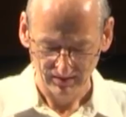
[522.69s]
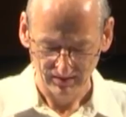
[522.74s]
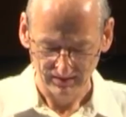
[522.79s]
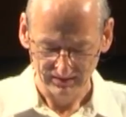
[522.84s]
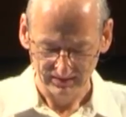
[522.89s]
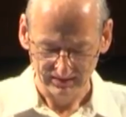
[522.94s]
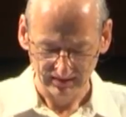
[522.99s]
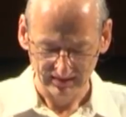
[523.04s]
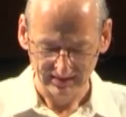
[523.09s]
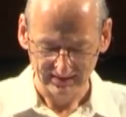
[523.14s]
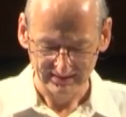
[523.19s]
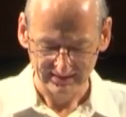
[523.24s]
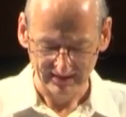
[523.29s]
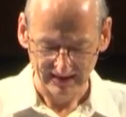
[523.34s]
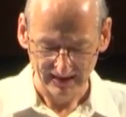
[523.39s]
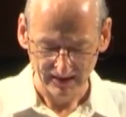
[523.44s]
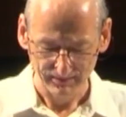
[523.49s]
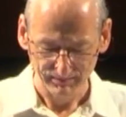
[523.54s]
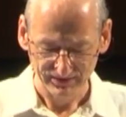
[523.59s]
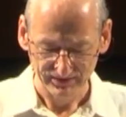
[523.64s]
und sich
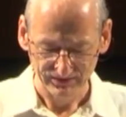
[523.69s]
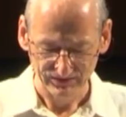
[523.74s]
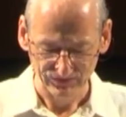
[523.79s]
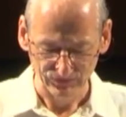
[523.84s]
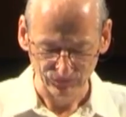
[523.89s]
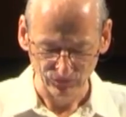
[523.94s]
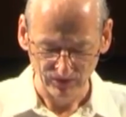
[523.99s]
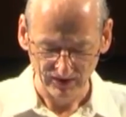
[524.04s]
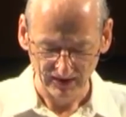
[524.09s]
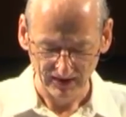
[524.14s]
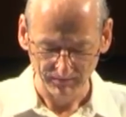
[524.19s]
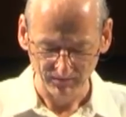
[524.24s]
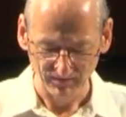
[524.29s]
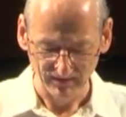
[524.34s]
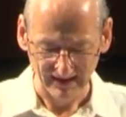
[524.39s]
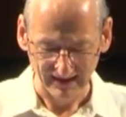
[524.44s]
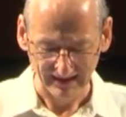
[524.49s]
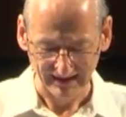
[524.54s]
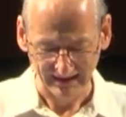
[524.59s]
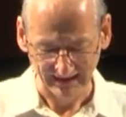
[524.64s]
selbst
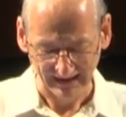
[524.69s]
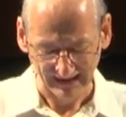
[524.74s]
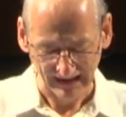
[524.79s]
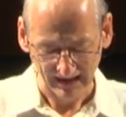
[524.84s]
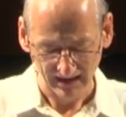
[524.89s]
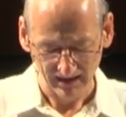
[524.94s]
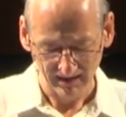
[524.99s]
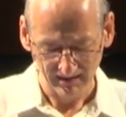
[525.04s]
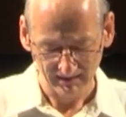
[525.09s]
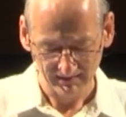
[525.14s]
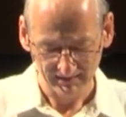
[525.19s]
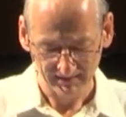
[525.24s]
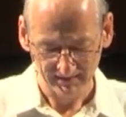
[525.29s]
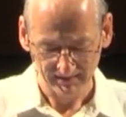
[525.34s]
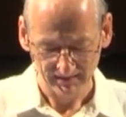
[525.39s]
zunehmend erkennt